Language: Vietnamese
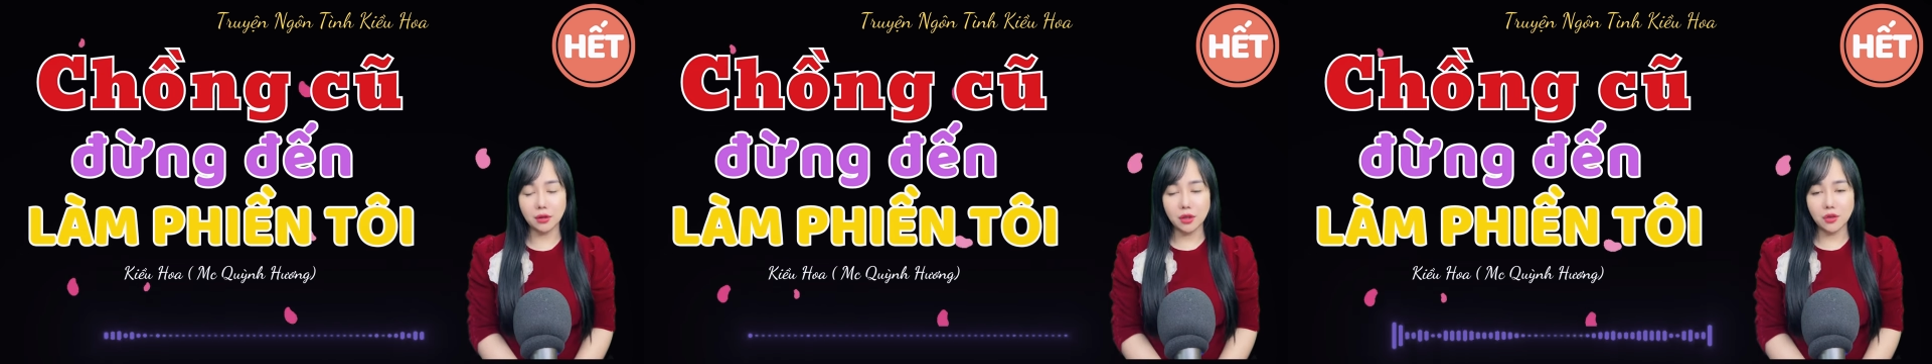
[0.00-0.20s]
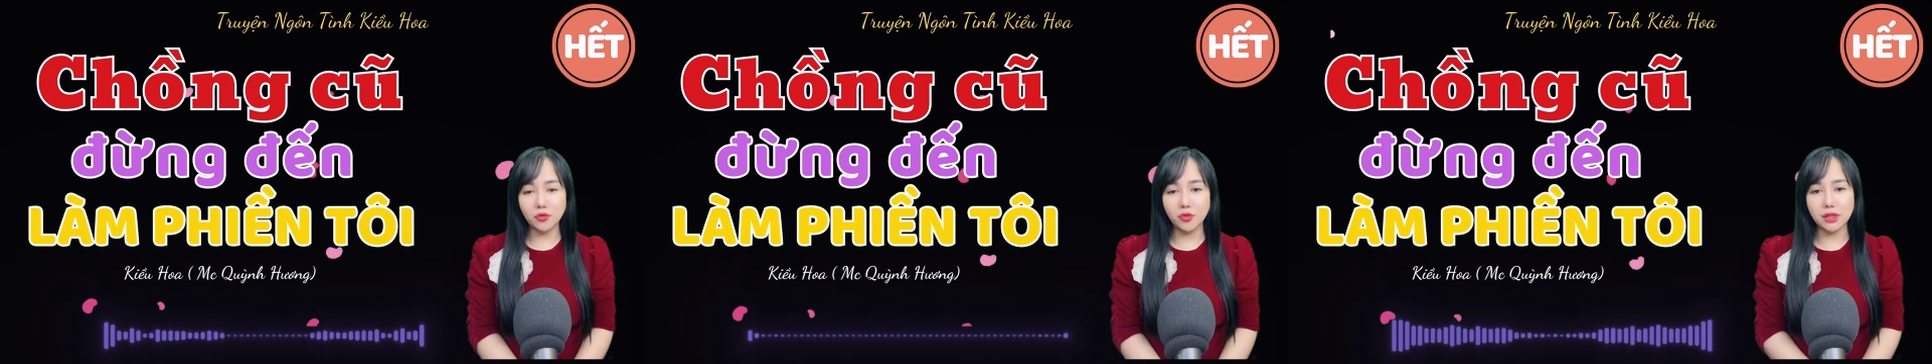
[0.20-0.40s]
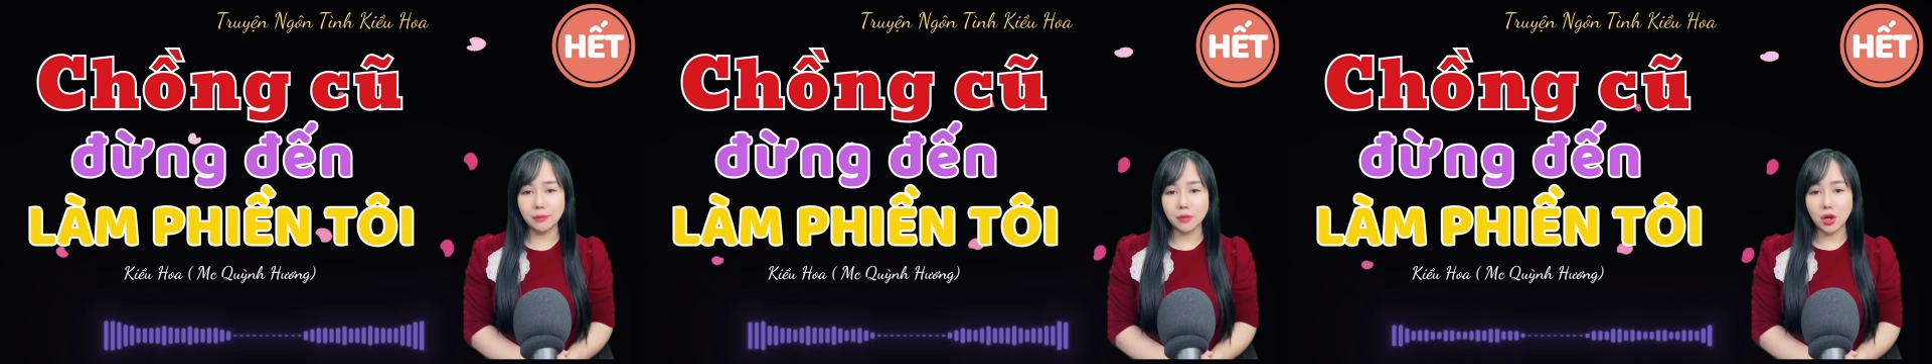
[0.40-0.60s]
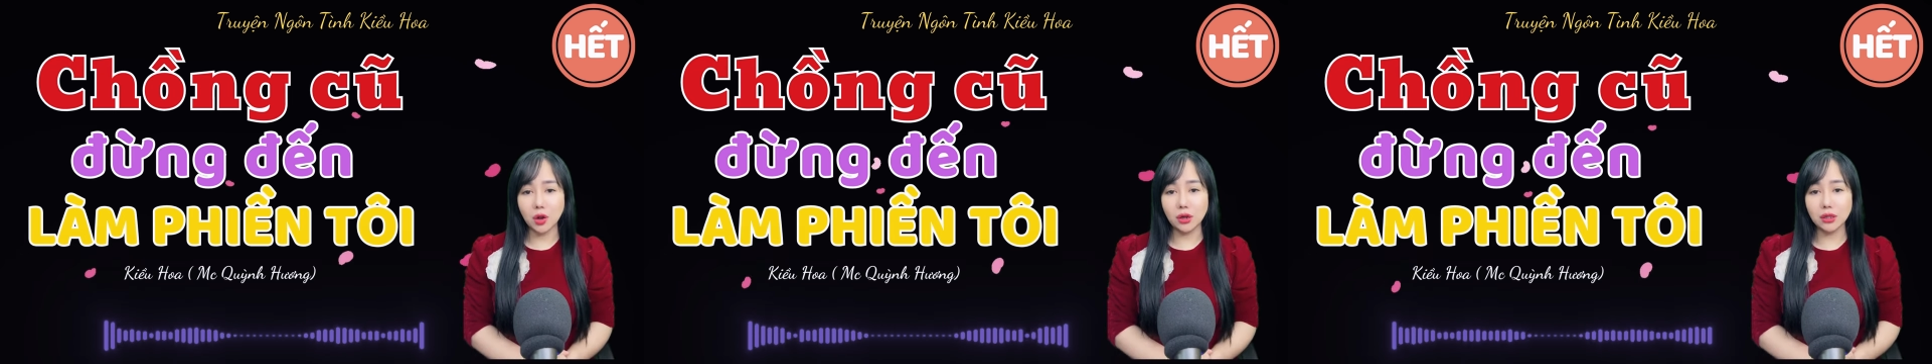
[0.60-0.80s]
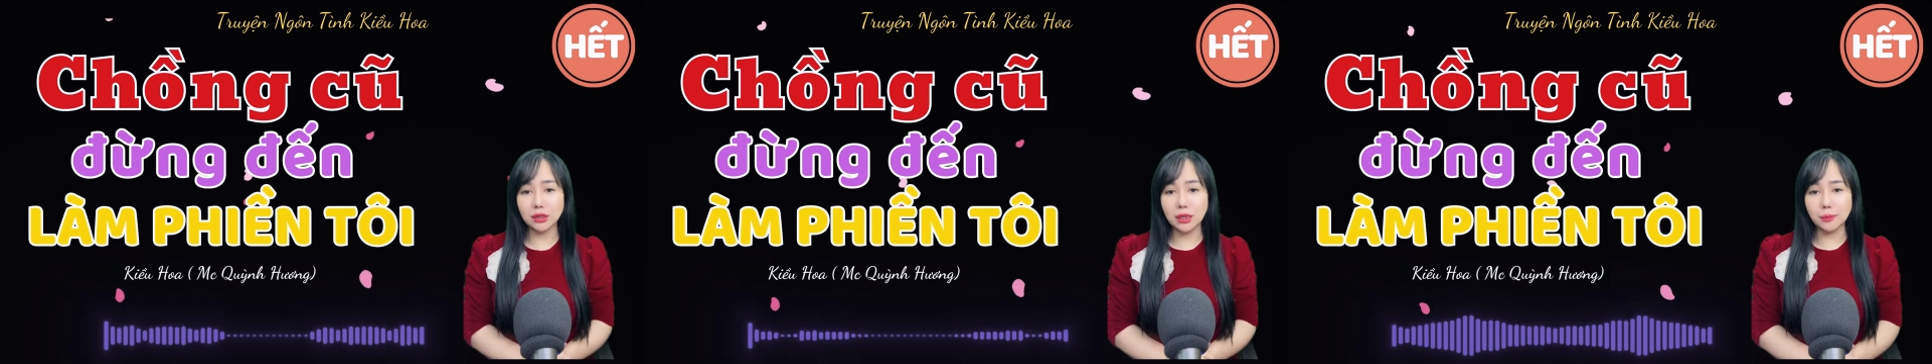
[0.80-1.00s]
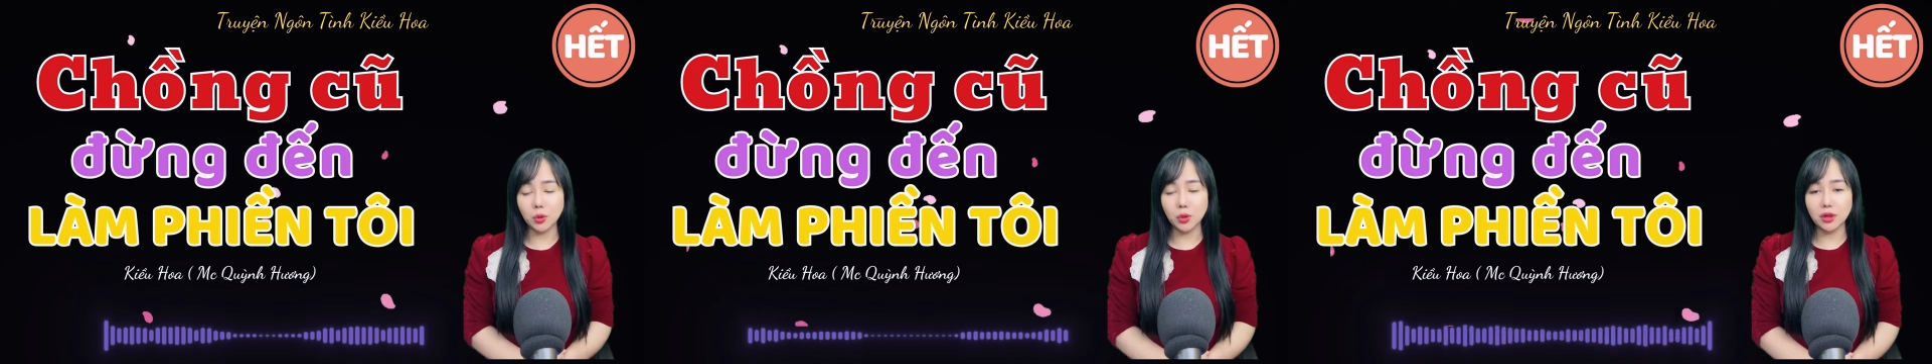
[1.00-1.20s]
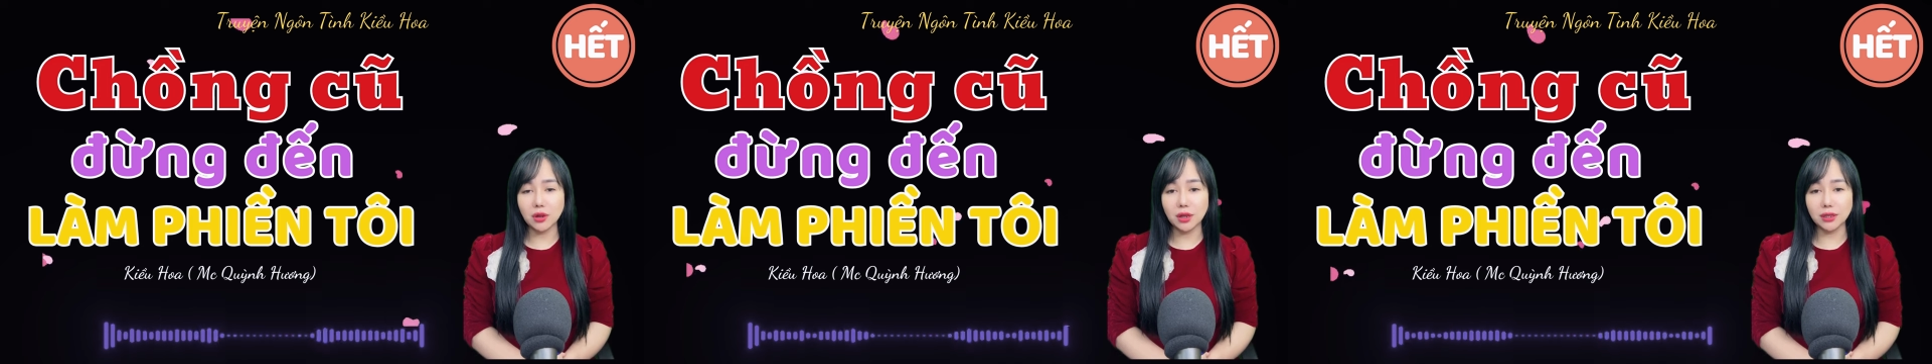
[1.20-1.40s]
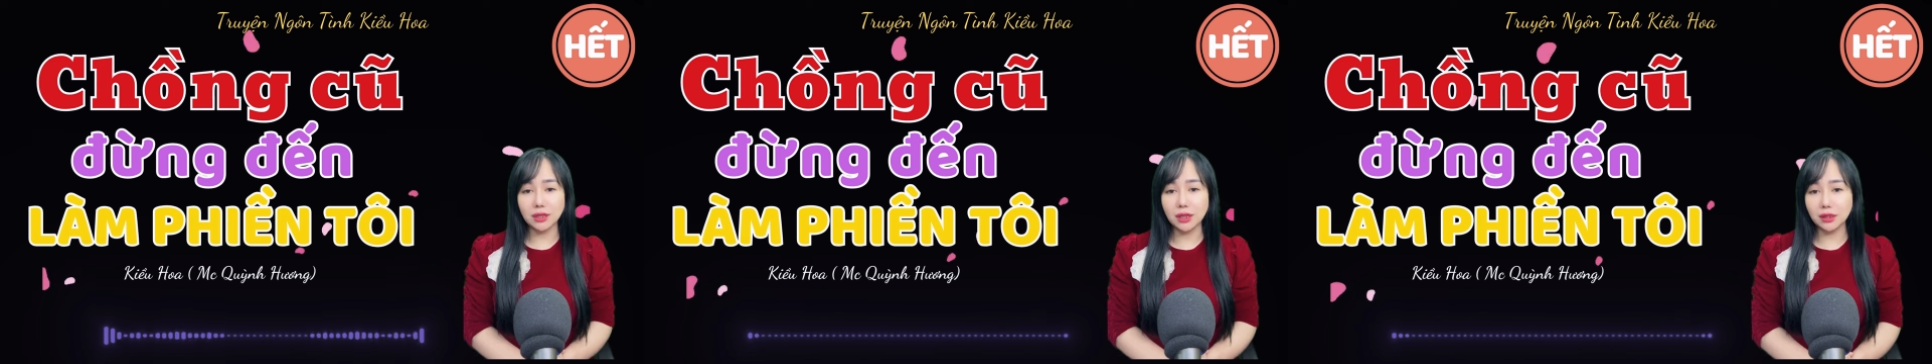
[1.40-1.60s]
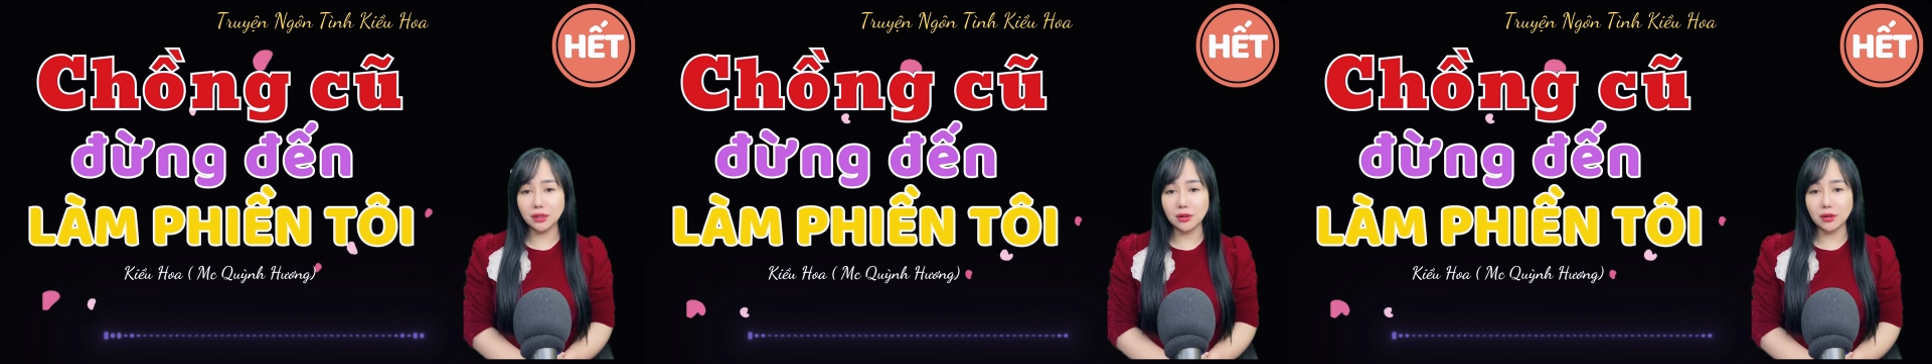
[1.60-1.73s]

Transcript: cô ta có ý định giết cô,